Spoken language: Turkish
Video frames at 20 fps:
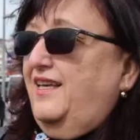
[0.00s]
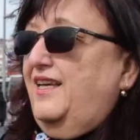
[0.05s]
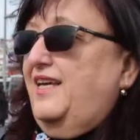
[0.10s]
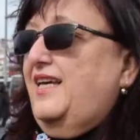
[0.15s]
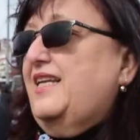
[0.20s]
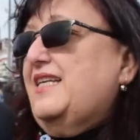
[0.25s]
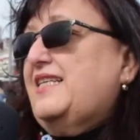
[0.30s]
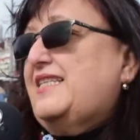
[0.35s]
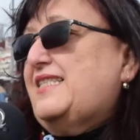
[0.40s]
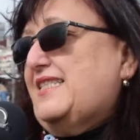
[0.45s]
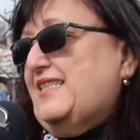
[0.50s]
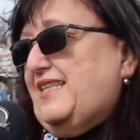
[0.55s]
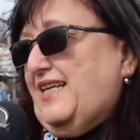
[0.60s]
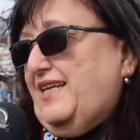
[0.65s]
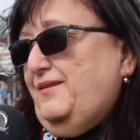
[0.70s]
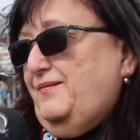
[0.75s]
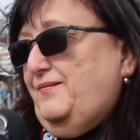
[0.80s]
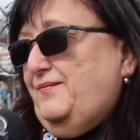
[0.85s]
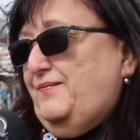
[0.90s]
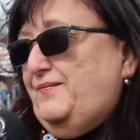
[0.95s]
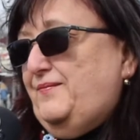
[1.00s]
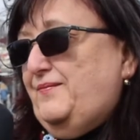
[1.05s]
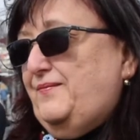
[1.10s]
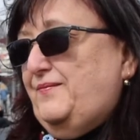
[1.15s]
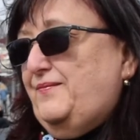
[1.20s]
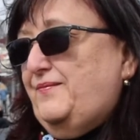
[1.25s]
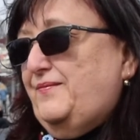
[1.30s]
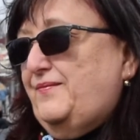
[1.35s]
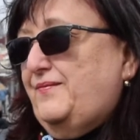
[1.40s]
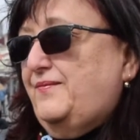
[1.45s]
Her ikisi de
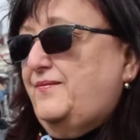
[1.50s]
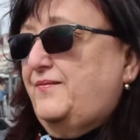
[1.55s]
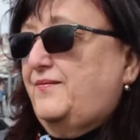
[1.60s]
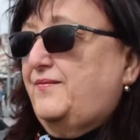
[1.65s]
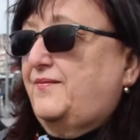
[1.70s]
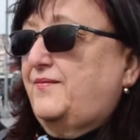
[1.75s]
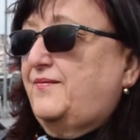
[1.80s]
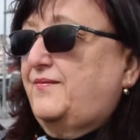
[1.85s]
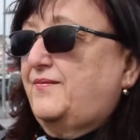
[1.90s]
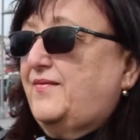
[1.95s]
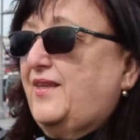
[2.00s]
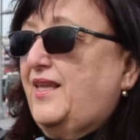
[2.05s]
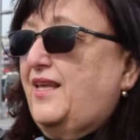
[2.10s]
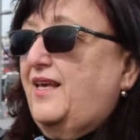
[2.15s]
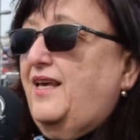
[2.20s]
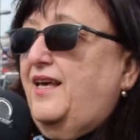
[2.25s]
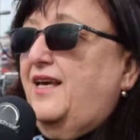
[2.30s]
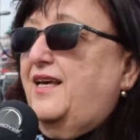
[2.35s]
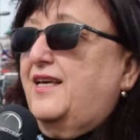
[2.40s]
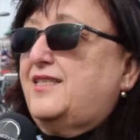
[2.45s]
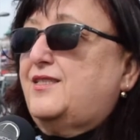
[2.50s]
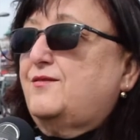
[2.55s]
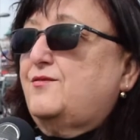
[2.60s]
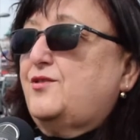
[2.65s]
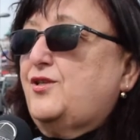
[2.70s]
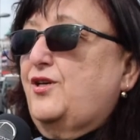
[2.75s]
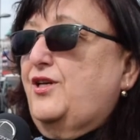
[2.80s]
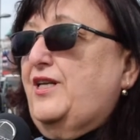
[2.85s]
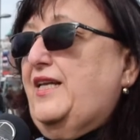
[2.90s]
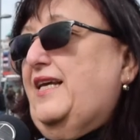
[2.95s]
Peki neden? Şimdi
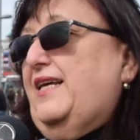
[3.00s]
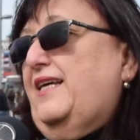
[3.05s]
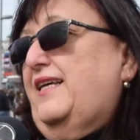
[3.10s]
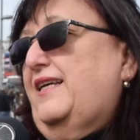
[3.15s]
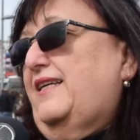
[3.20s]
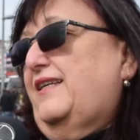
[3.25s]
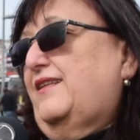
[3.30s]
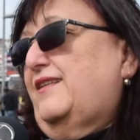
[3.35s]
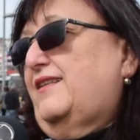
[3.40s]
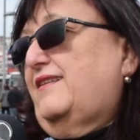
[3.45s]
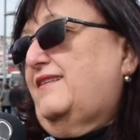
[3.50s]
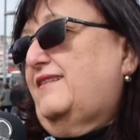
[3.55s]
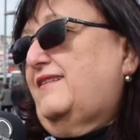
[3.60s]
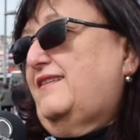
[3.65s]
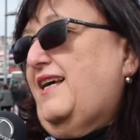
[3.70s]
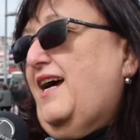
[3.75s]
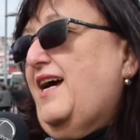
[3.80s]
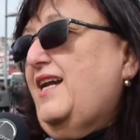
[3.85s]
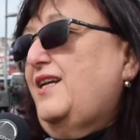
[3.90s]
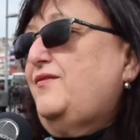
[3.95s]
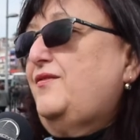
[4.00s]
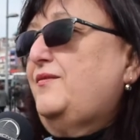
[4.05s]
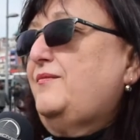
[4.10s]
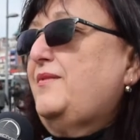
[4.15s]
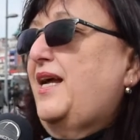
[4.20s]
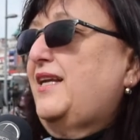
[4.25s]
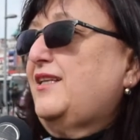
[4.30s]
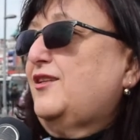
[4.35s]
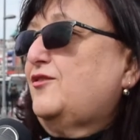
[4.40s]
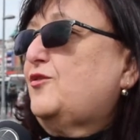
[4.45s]
şöyle e, yerli
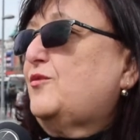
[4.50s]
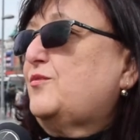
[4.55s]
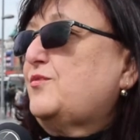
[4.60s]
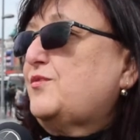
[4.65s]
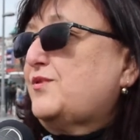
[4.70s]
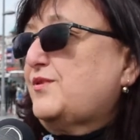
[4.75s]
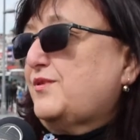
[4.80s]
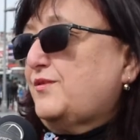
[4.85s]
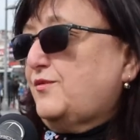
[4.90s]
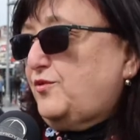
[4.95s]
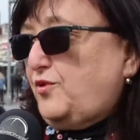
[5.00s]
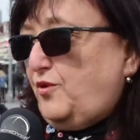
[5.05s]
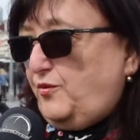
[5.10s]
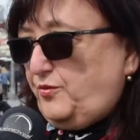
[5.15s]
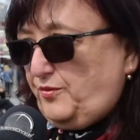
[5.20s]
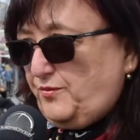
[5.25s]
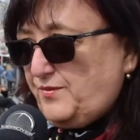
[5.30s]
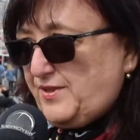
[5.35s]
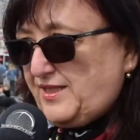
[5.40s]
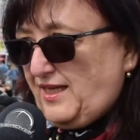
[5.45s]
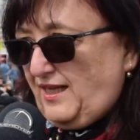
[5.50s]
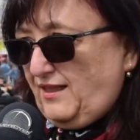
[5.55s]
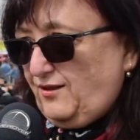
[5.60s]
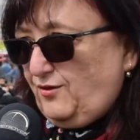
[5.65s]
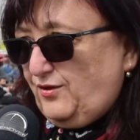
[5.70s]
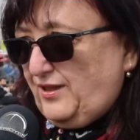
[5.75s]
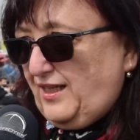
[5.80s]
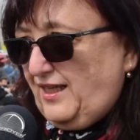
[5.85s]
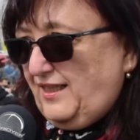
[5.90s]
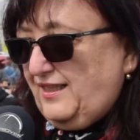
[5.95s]
filmlerde
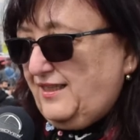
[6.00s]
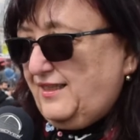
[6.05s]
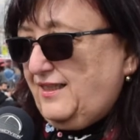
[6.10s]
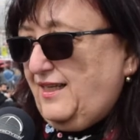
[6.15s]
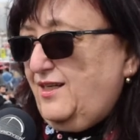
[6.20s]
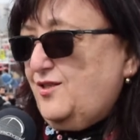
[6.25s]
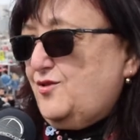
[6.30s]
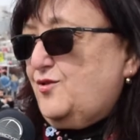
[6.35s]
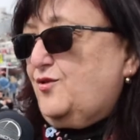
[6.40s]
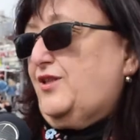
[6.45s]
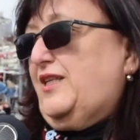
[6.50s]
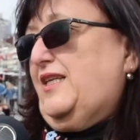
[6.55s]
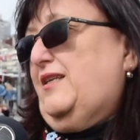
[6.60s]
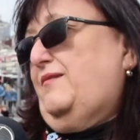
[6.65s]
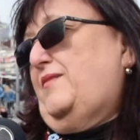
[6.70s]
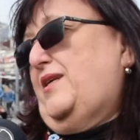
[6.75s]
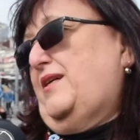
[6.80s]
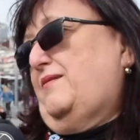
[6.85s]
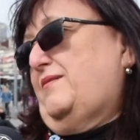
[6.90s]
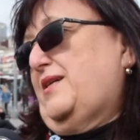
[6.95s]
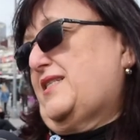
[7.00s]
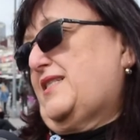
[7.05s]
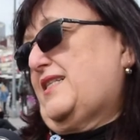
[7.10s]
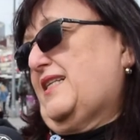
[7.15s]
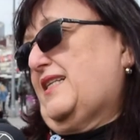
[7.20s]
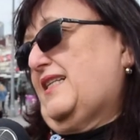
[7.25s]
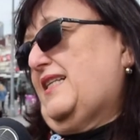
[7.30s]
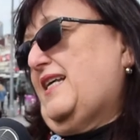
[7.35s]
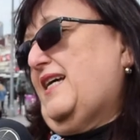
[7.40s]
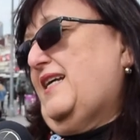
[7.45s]
toplumsal olaylara daha çok değinmeye
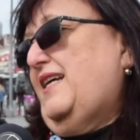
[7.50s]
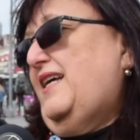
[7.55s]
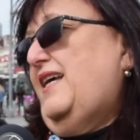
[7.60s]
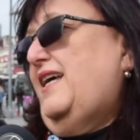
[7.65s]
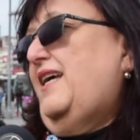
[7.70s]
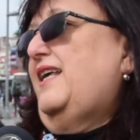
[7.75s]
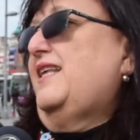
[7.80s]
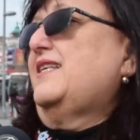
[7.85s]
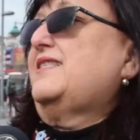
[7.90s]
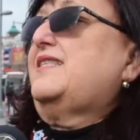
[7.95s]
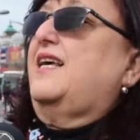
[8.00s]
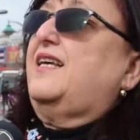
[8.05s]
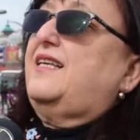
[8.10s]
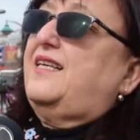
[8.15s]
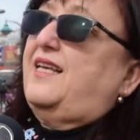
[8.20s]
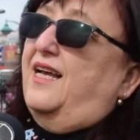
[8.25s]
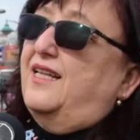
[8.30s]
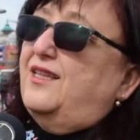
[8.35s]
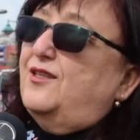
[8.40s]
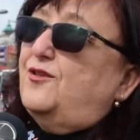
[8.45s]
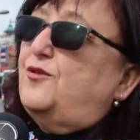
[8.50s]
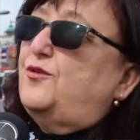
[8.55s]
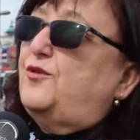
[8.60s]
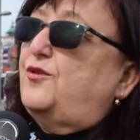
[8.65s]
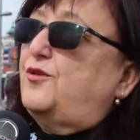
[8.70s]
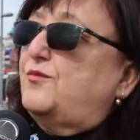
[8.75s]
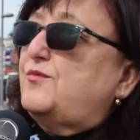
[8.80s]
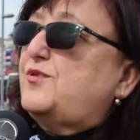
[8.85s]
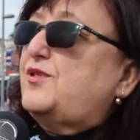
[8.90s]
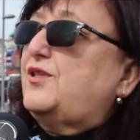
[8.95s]
başladılar. En azından kendi
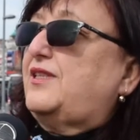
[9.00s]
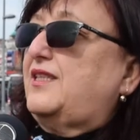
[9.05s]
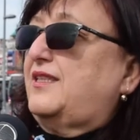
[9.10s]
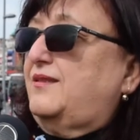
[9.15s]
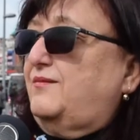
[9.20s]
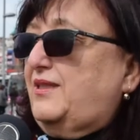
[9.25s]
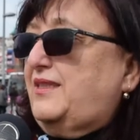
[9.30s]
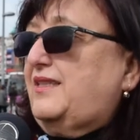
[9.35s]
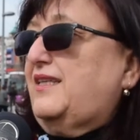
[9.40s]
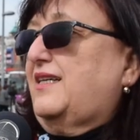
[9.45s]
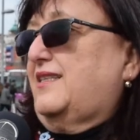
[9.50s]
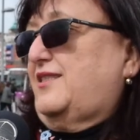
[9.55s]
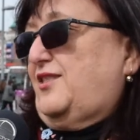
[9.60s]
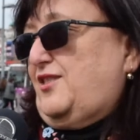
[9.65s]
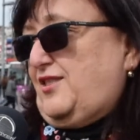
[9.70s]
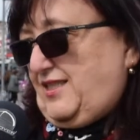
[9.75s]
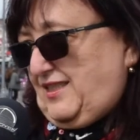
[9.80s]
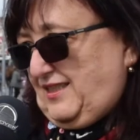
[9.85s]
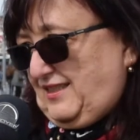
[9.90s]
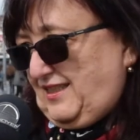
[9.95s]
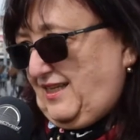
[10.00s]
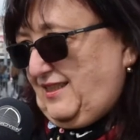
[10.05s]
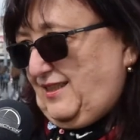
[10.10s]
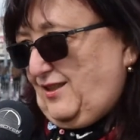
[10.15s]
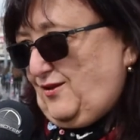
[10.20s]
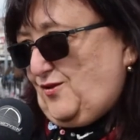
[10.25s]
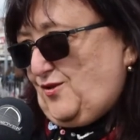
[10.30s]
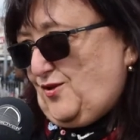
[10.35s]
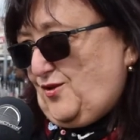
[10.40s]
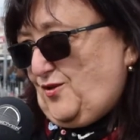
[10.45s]
kültürümüzü tanıma açısından
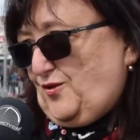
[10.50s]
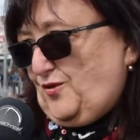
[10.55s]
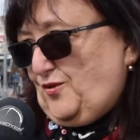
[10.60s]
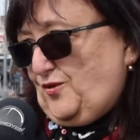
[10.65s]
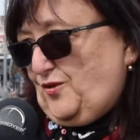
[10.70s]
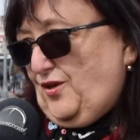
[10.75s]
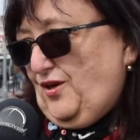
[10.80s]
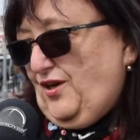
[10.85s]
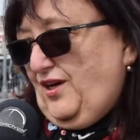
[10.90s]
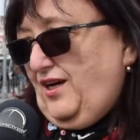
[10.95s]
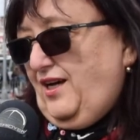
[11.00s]
da güzel oluyor.